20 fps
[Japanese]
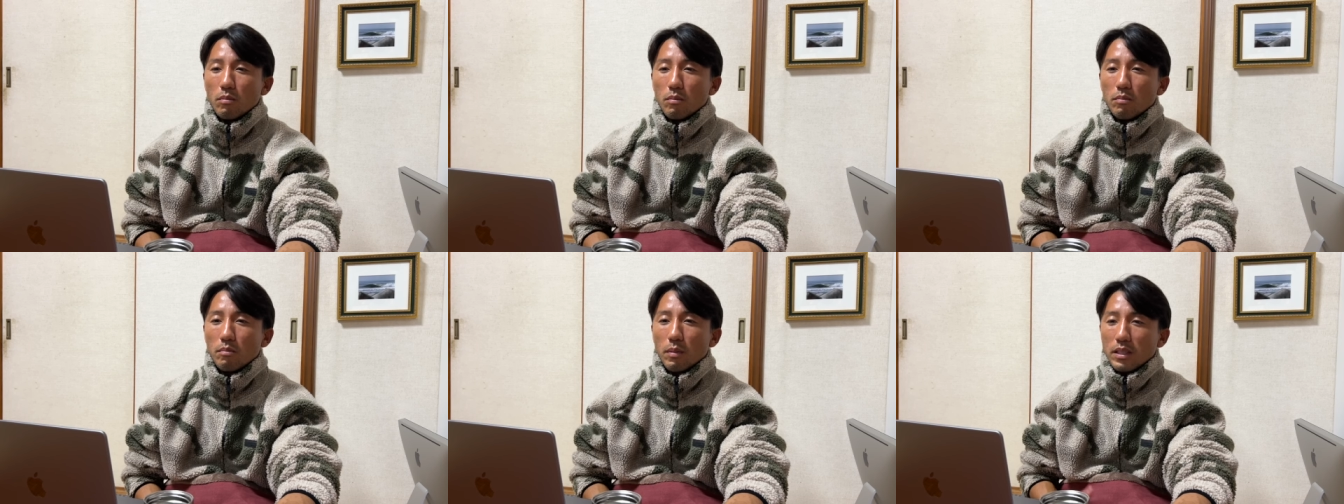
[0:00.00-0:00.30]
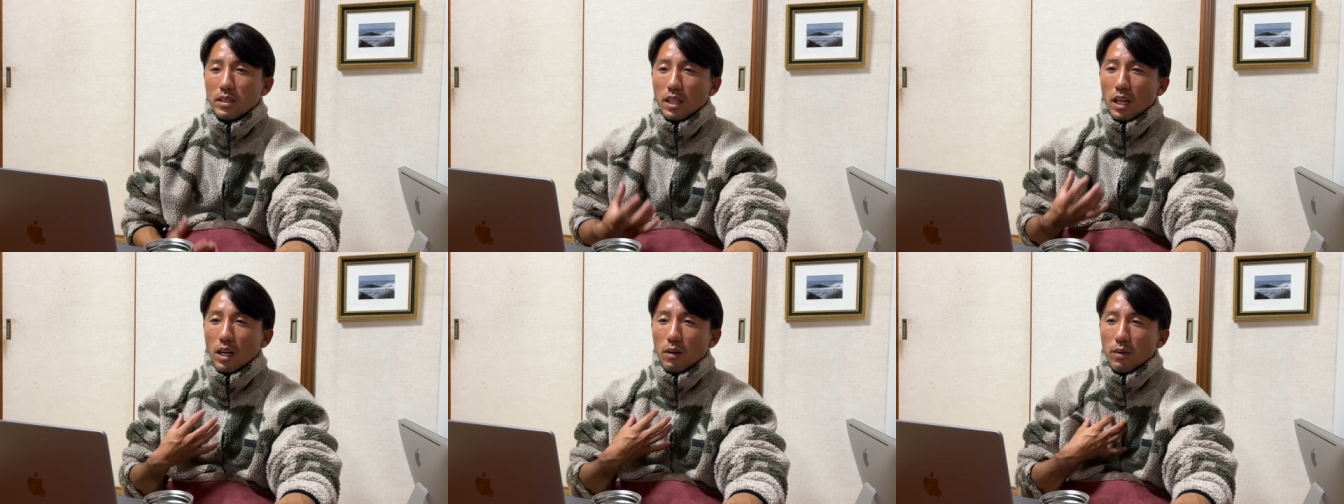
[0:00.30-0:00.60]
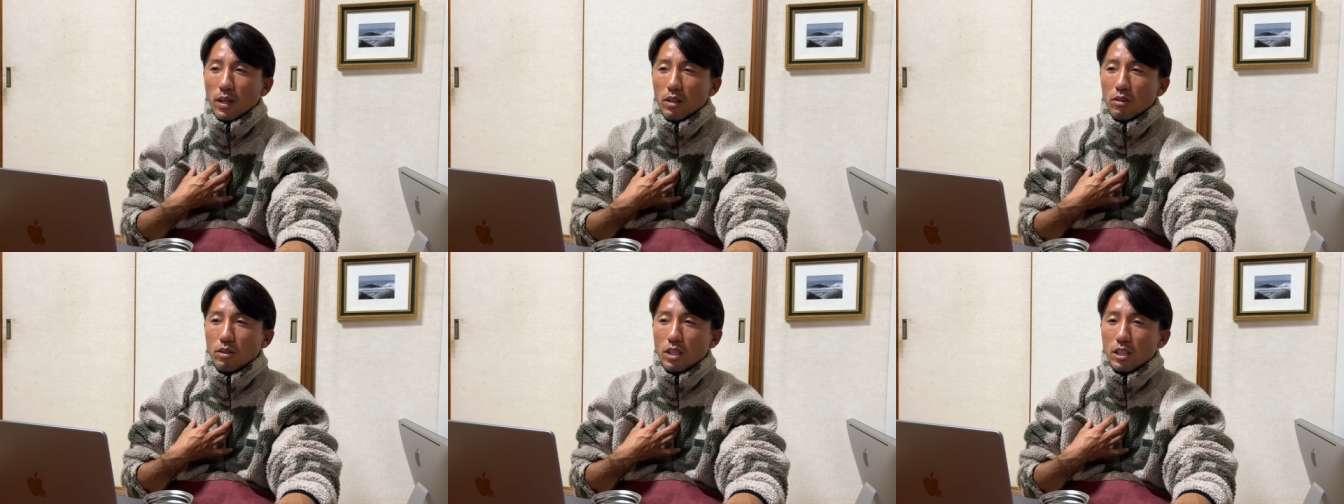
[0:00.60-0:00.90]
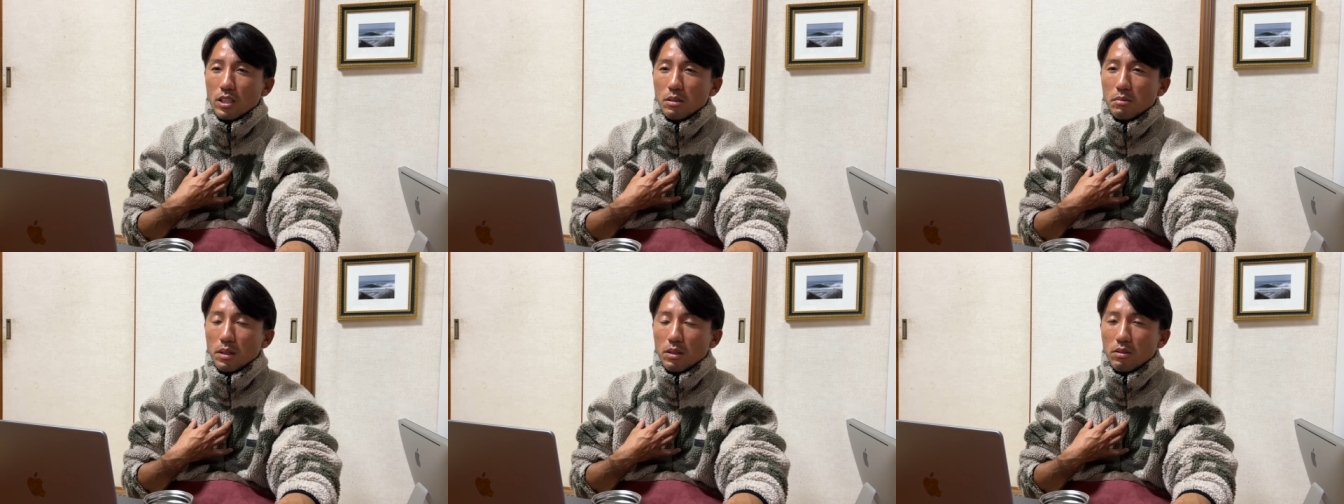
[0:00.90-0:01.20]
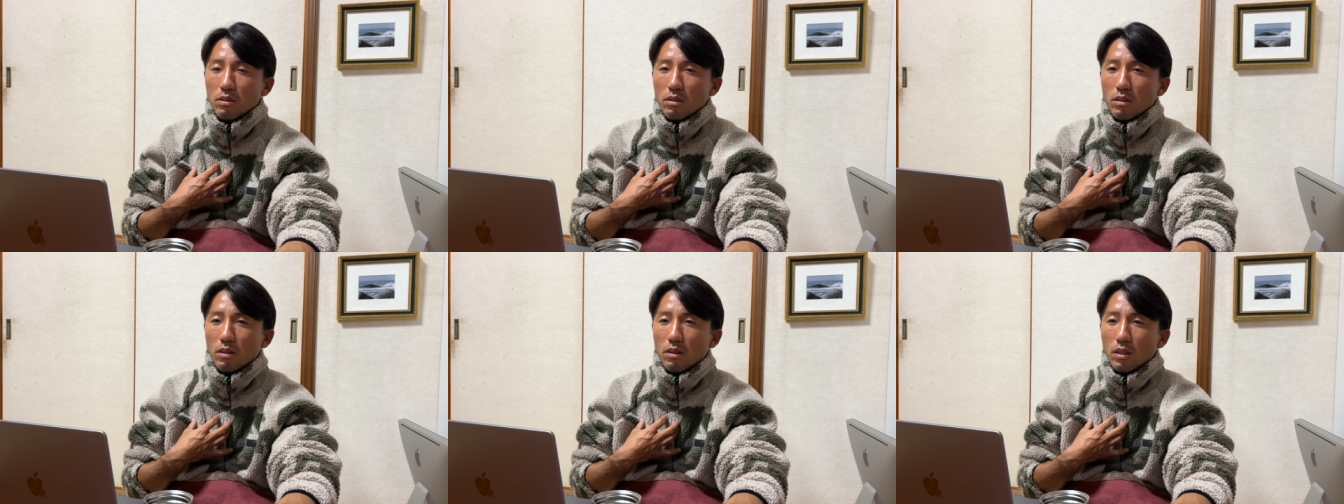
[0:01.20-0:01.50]
まあ、サーファーの立場
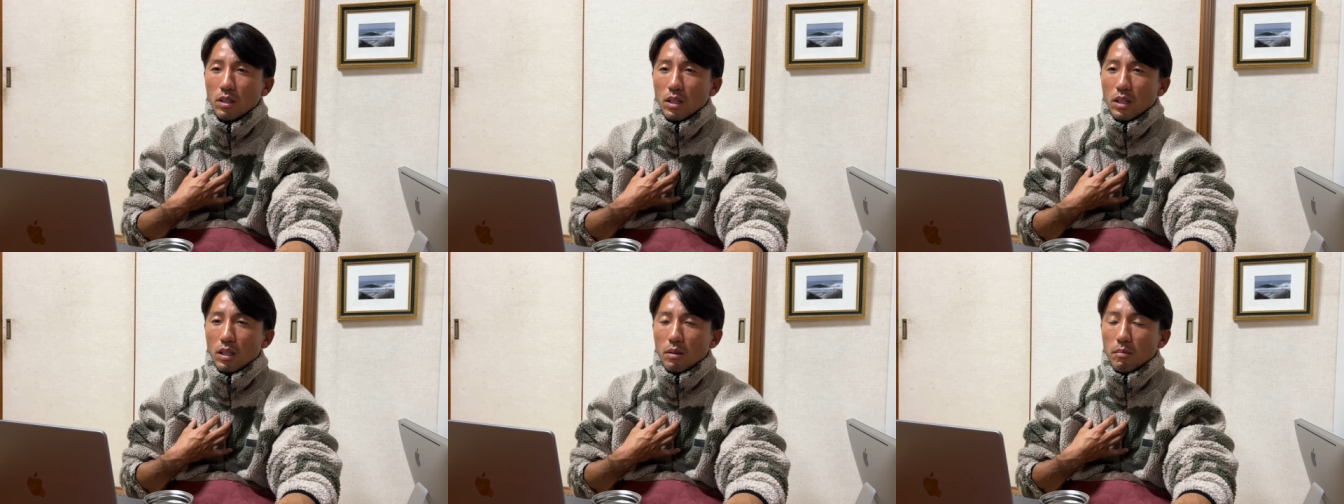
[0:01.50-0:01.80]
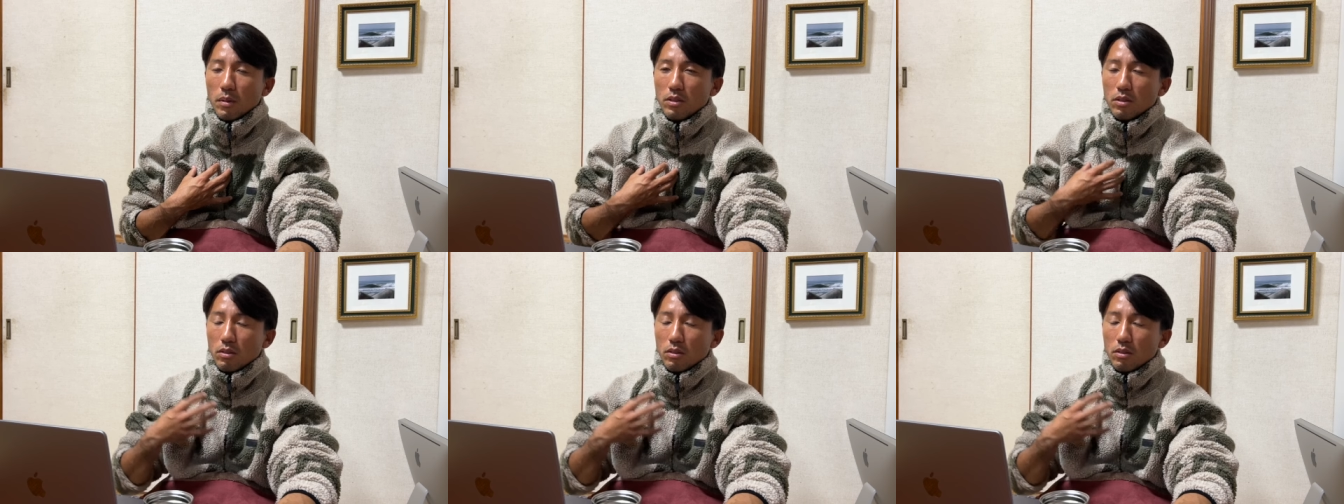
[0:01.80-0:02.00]
と、まあ、